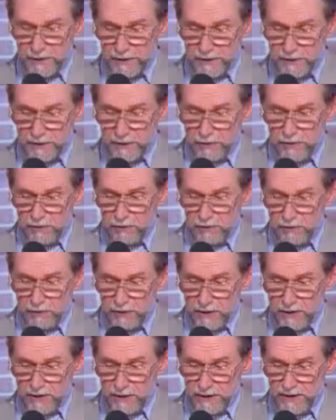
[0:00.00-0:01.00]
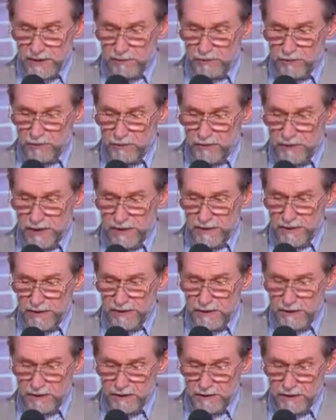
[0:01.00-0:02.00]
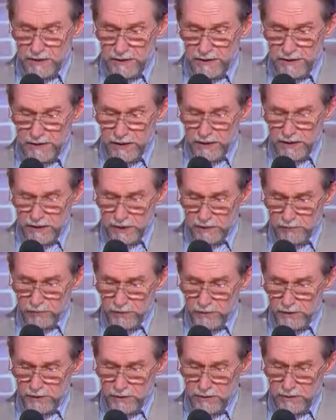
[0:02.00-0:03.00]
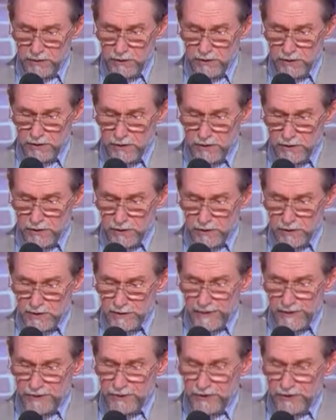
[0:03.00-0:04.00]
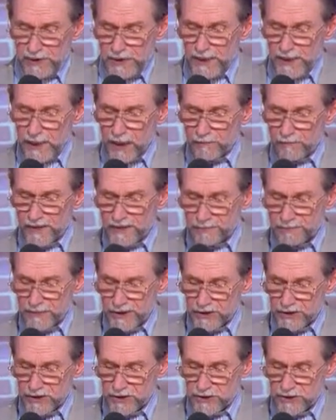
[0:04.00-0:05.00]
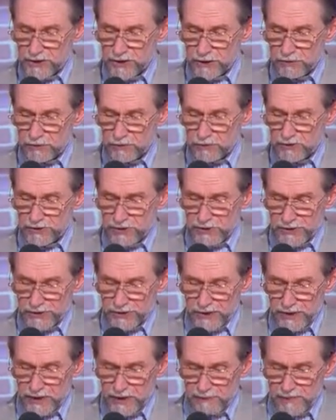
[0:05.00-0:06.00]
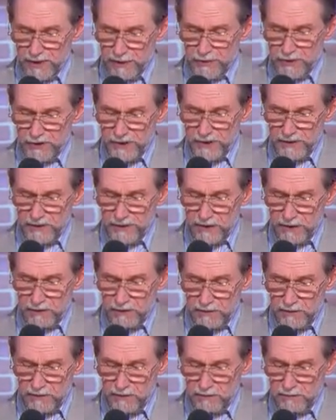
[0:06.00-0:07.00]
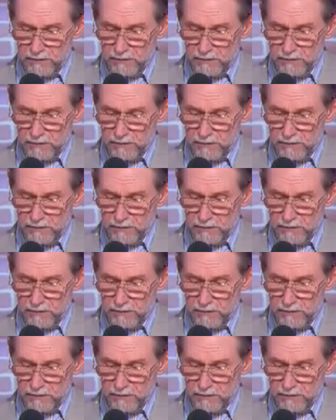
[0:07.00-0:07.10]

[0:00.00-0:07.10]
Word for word: от них из-за кулисы, а там журналисты налетели как мухи. Спрашивают, какая у вас машина? Я говорю, Зингер, от бабушки осталось.